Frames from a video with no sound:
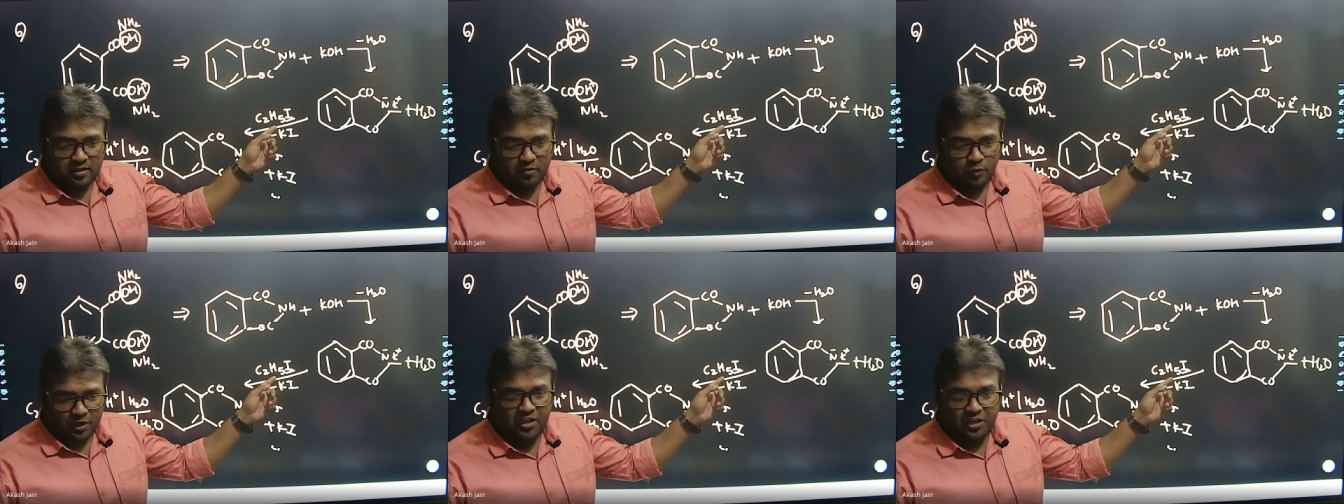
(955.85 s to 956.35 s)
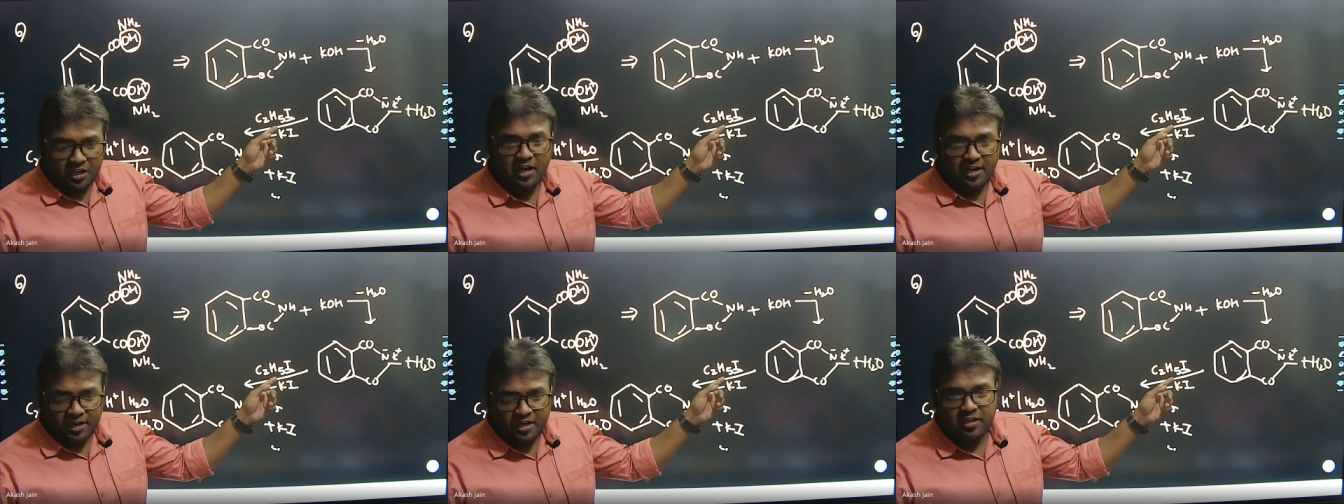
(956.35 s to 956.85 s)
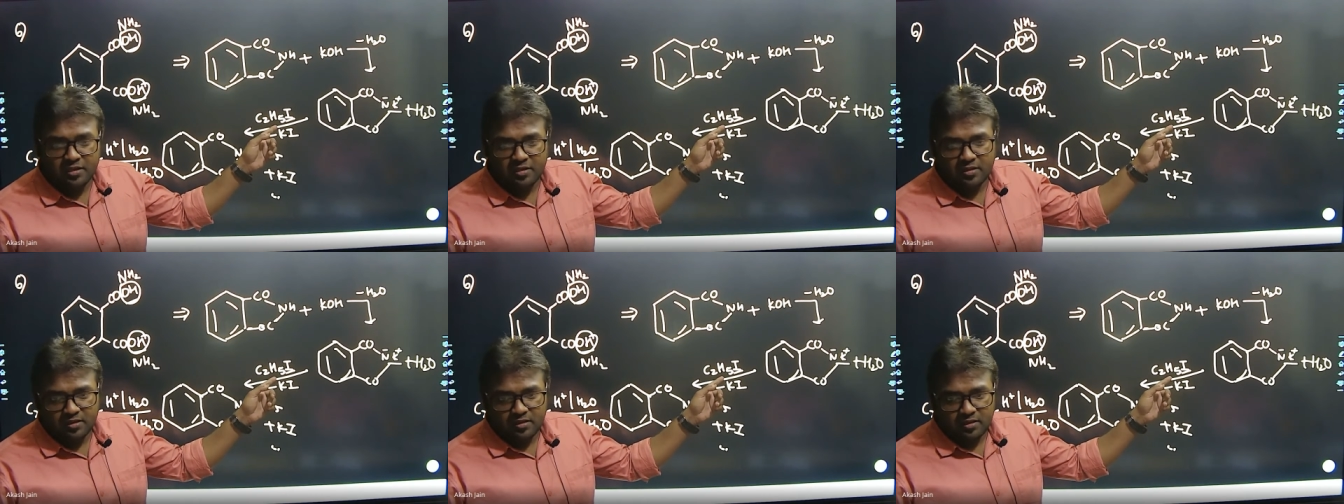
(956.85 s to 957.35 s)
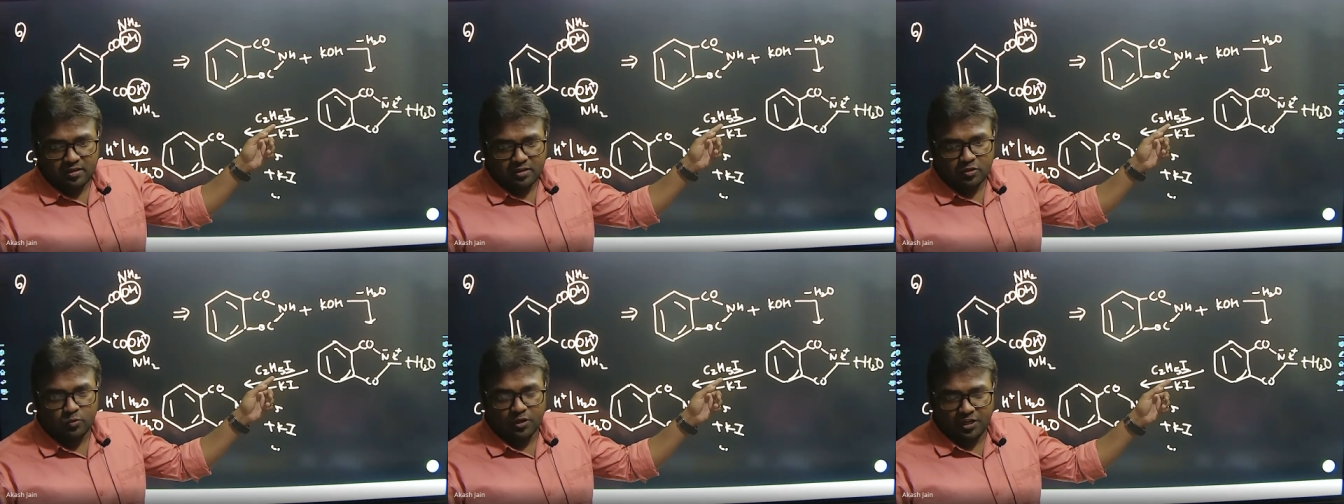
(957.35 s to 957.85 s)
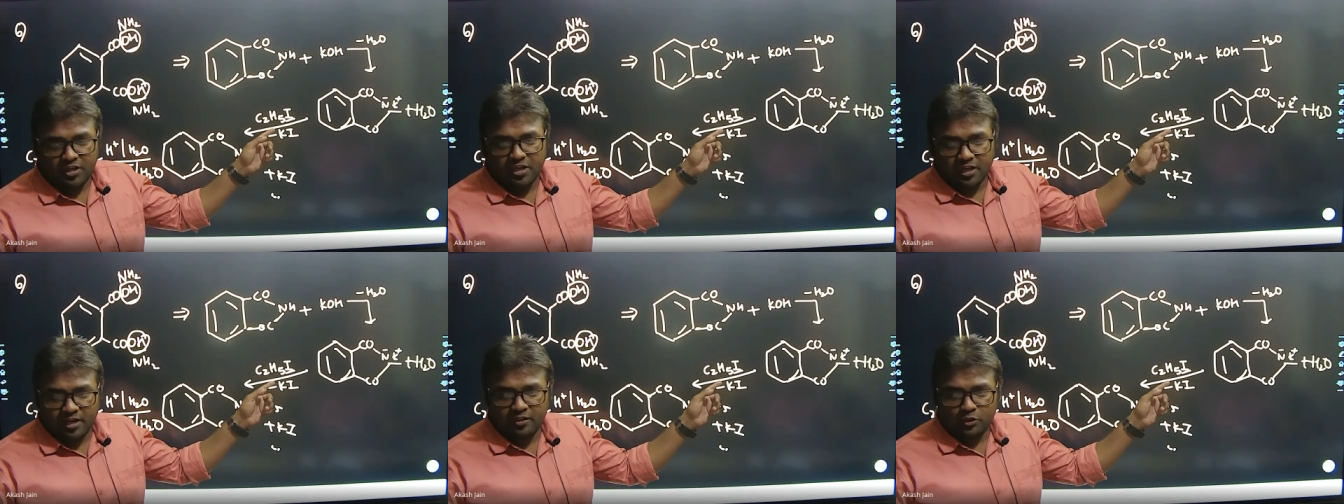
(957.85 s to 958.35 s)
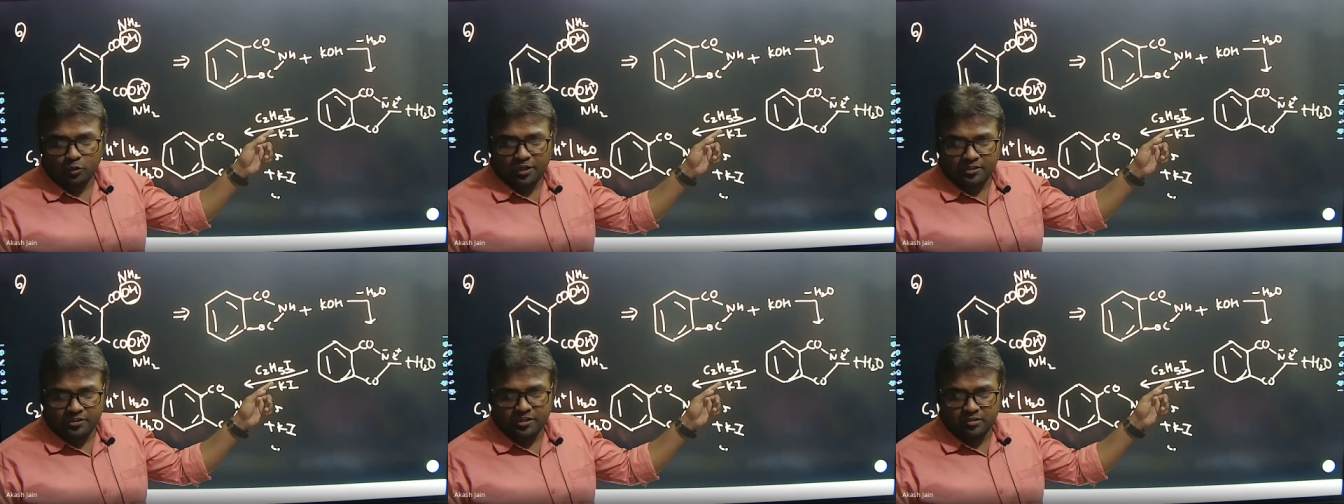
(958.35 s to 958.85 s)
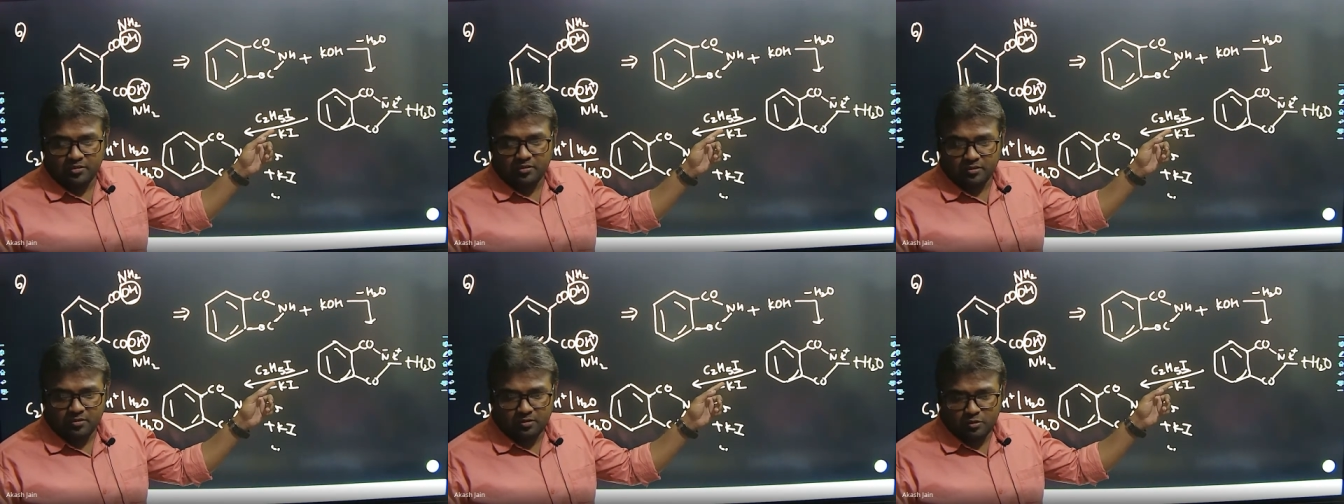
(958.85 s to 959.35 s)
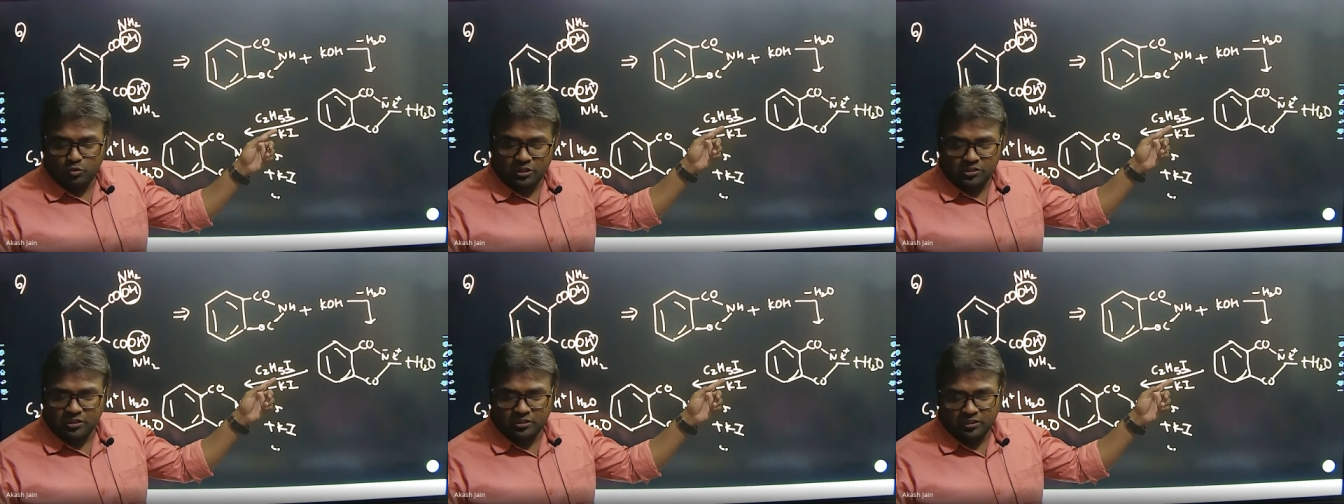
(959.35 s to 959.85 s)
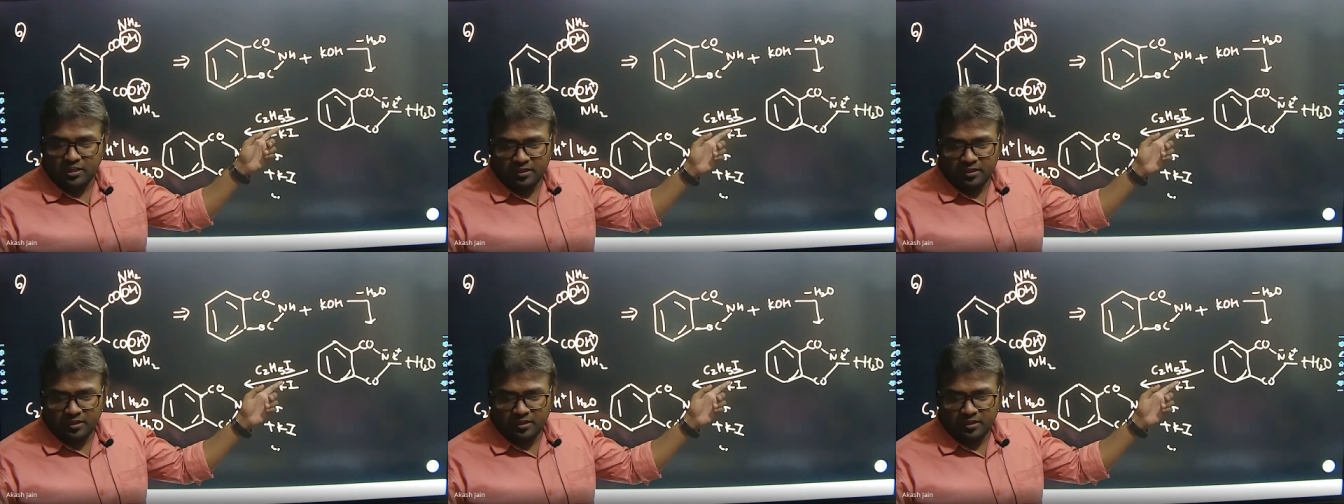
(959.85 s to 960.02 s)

1 डिग्री हाईलाइट है ना ये तो 1 डिग्री हाईलाइट तो SN2 दे सकता है